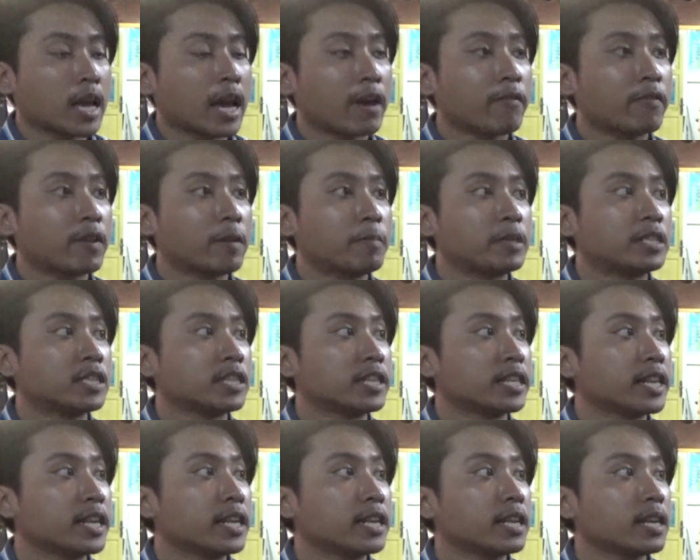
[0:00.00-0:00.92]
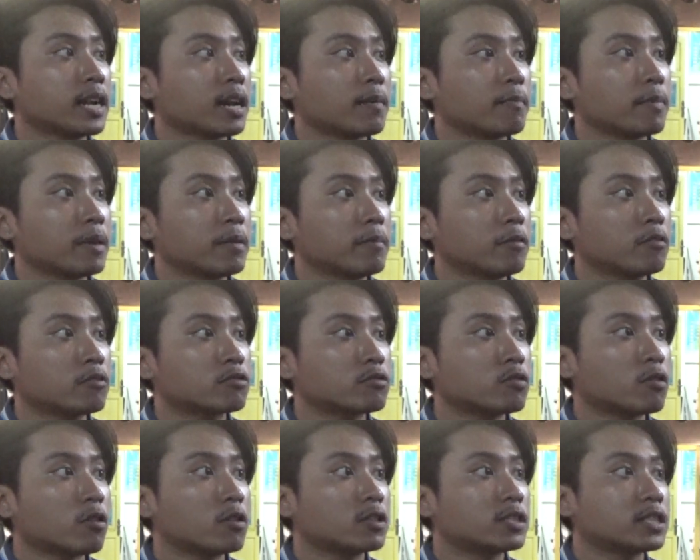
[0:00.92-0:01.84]
FNB sendiri ini kami
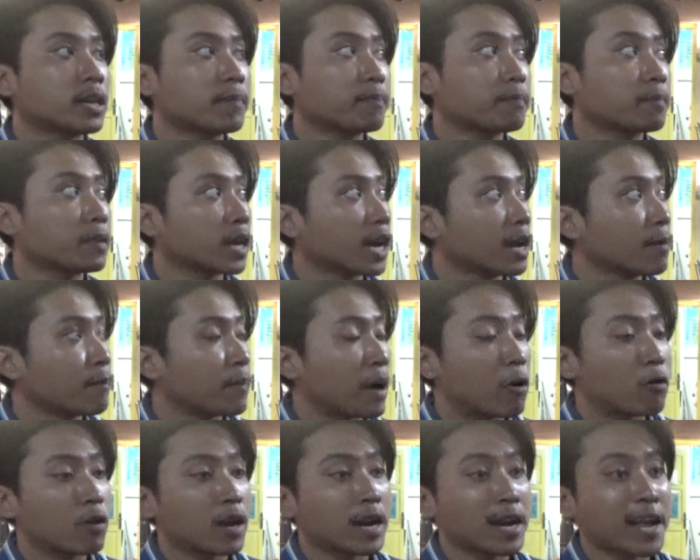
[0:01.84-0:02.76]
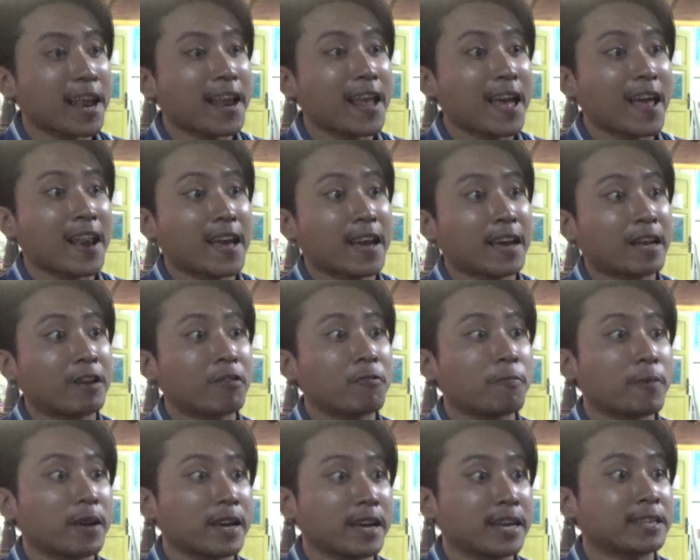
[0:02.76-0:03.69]
mengusung konsep dengan bangunan ala-ala
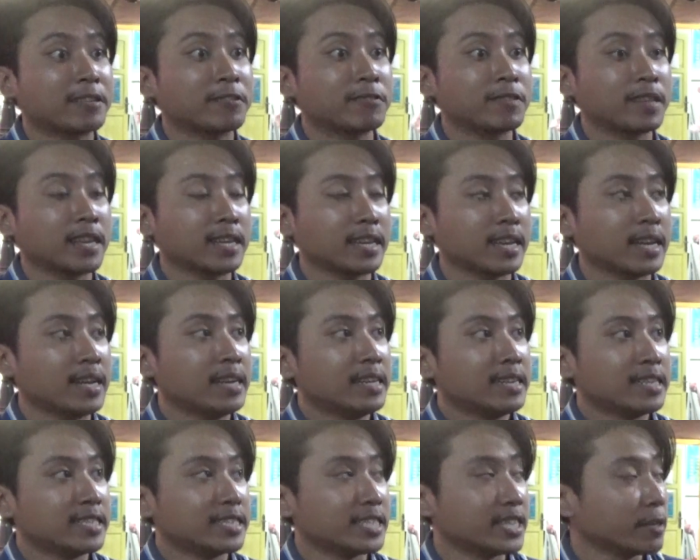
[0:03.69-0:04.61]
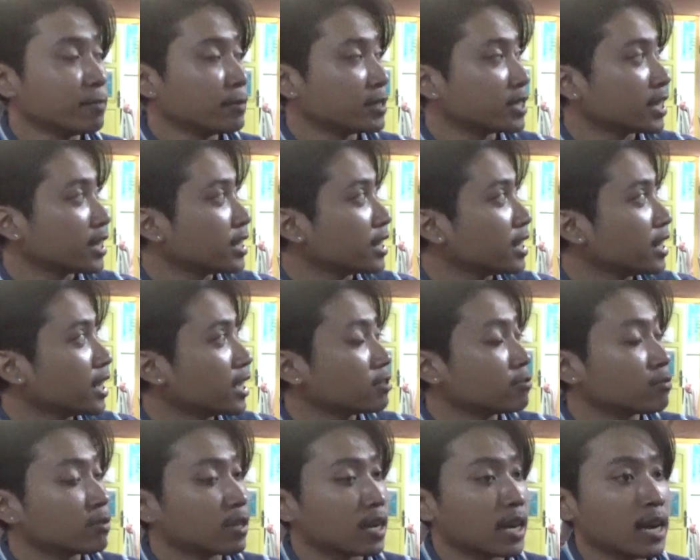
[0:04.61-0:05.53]
Eropa ya tentunya ya. Hmm. Di sini bisa
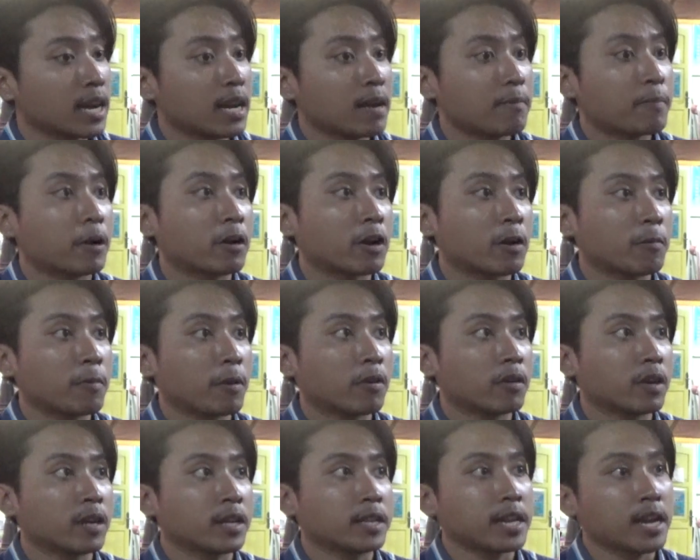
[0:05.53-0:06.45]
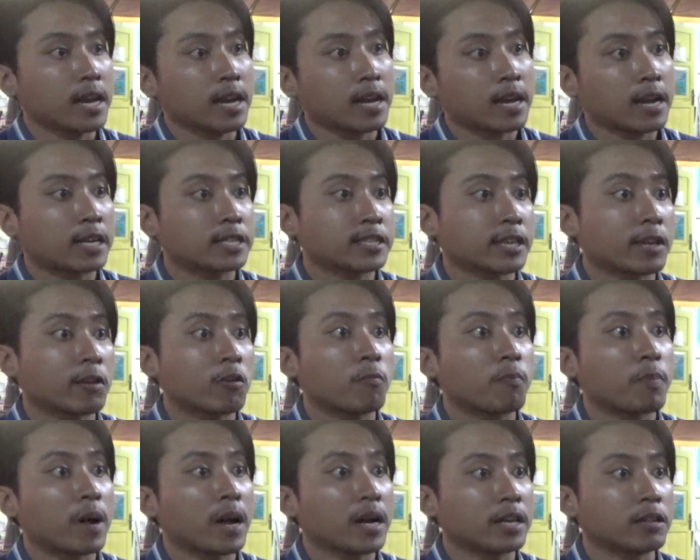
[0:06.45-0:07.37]
dilihat juga bangunan-bangunannya khas
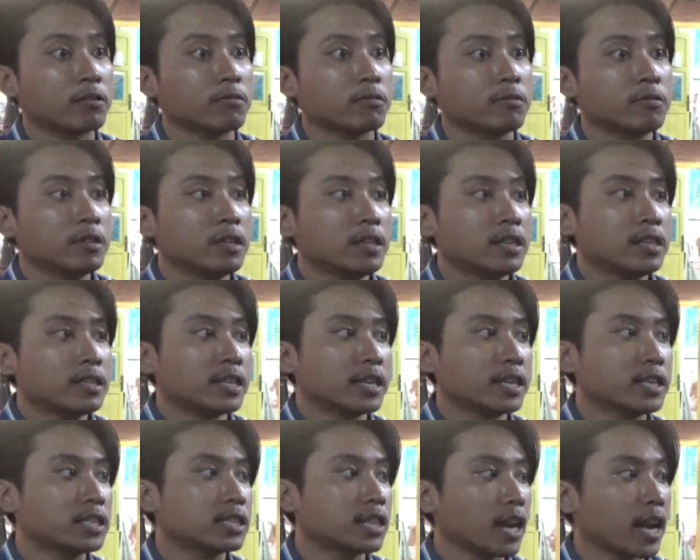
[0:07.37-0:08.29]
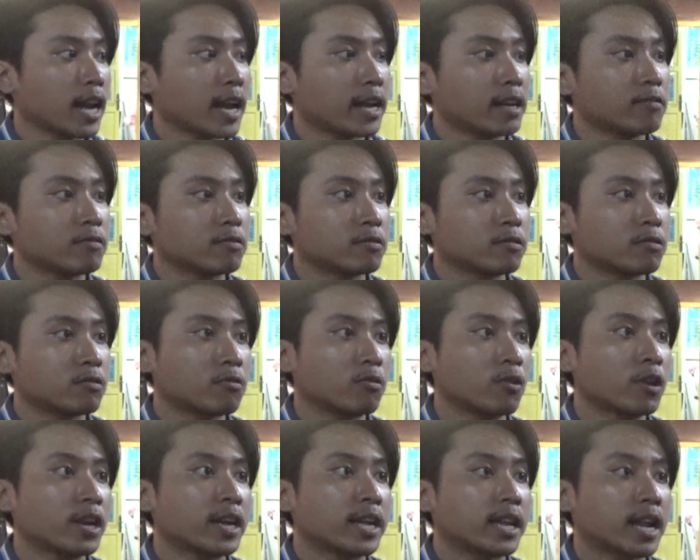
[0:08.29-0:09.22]
Eropa gitu. Jadi selain untuk
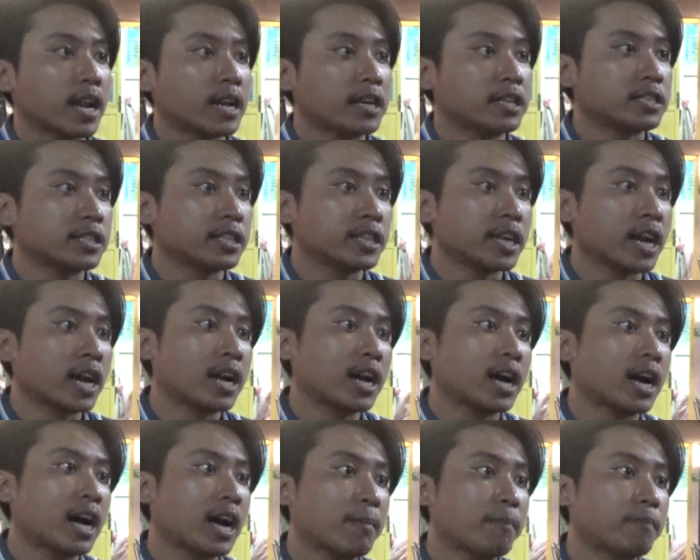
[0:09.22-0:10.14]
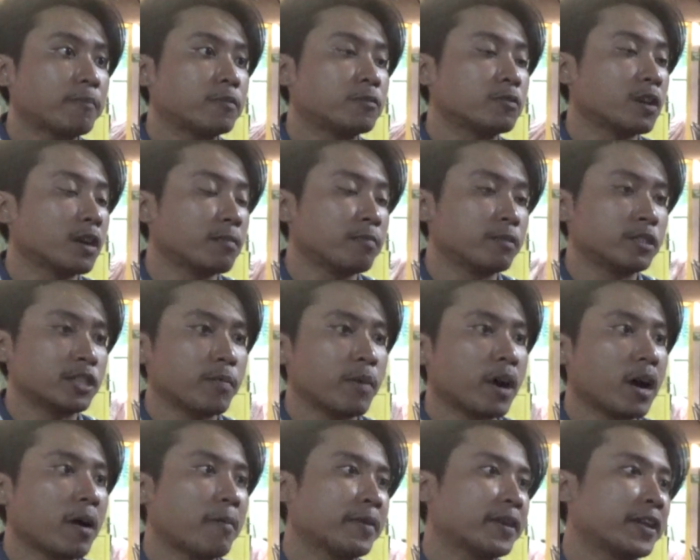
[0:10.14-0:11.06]
kulineran di sini yang lengkap juga bisa
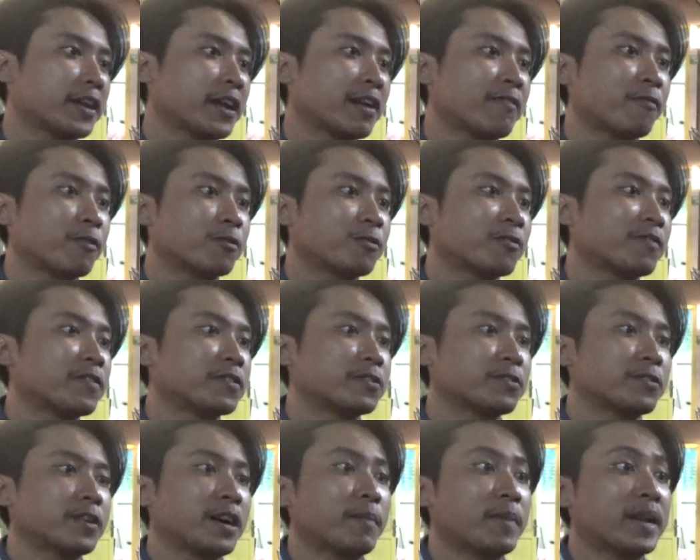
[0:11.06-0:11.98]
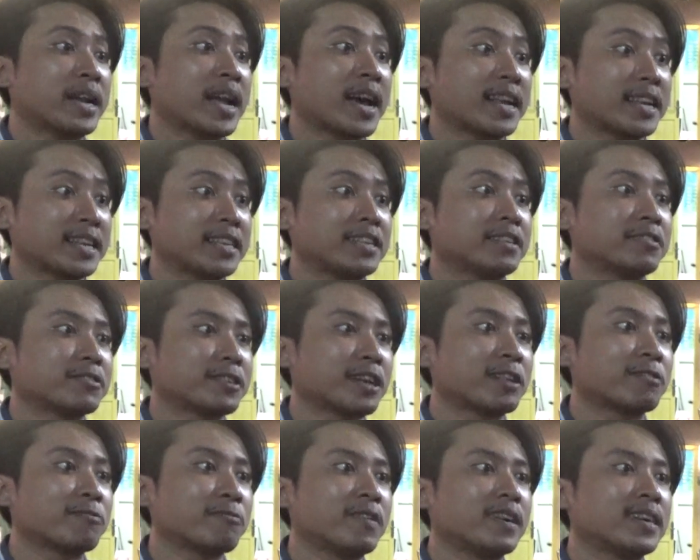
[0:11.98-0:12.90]
mengabadikan foto-foto yang menarik di
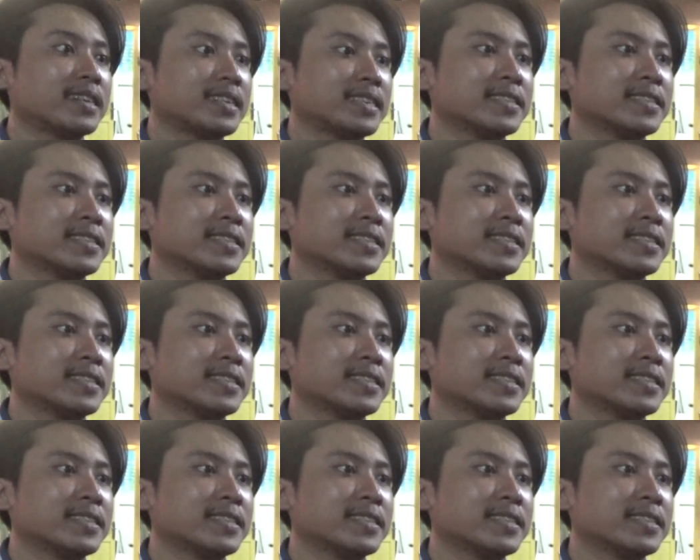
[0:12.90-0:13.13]
Kota Tua.